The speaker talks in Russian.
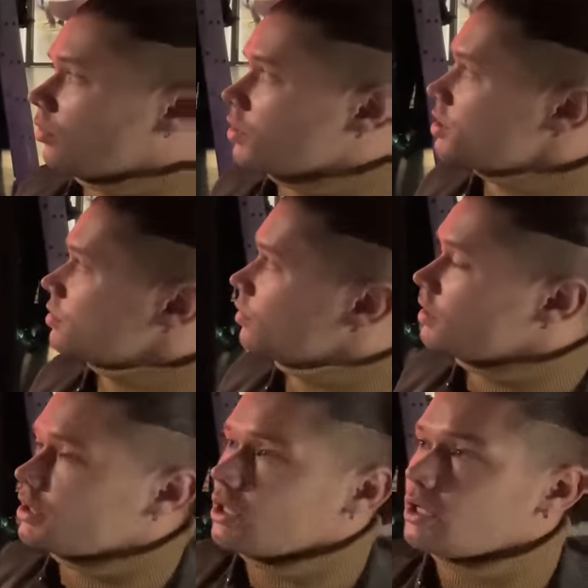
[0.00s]
хочется
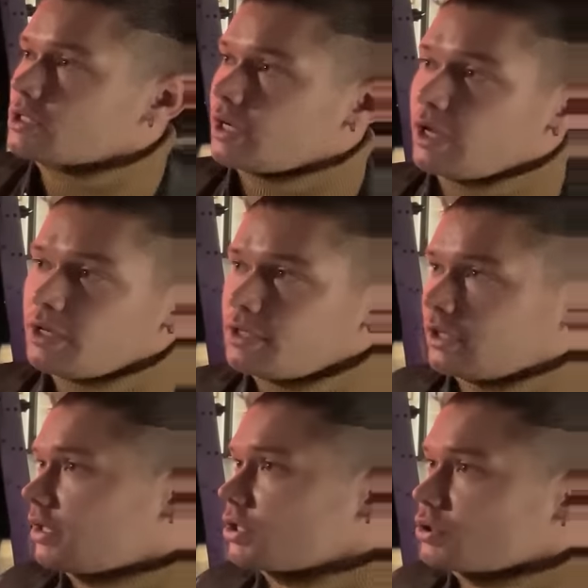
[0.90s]
уйти из реалити
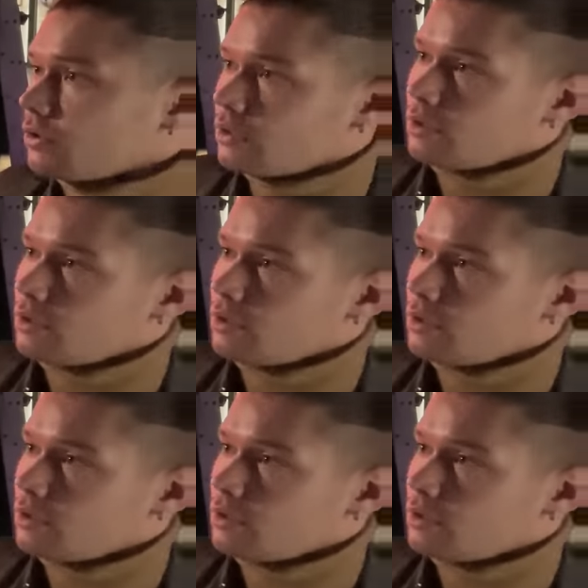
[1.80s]
хорошо,